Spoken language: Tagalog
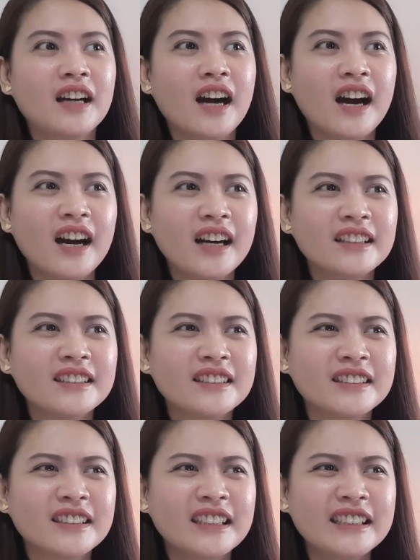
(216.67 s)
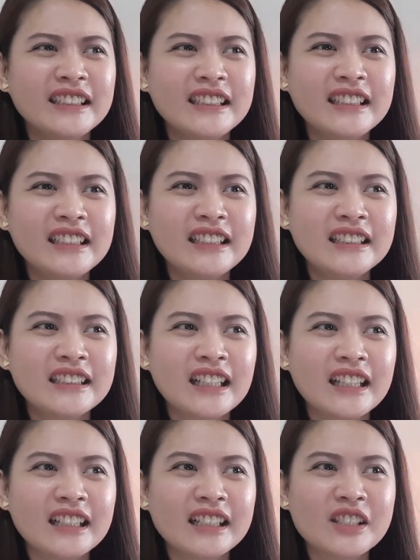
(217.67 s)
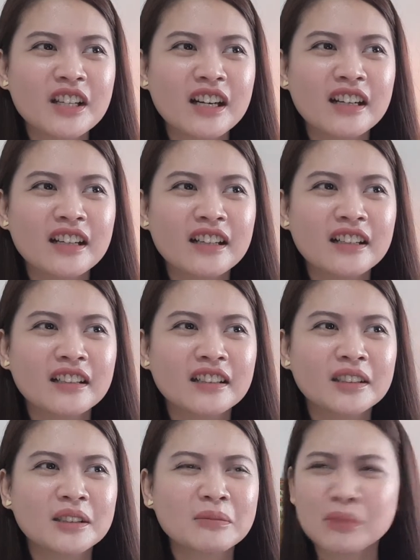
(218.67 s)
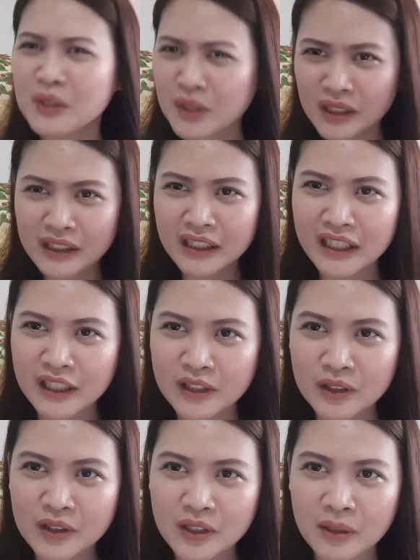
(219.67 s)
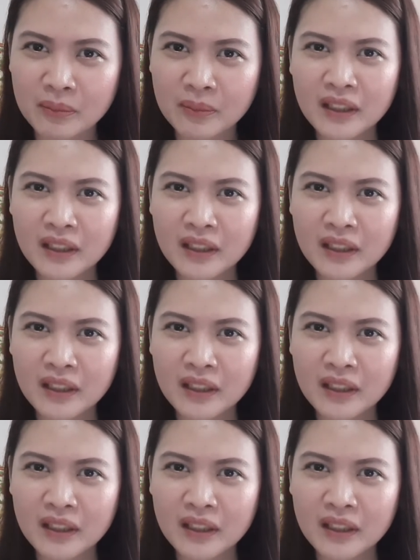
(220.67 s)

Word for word: At hindi talaga siya personal relationship.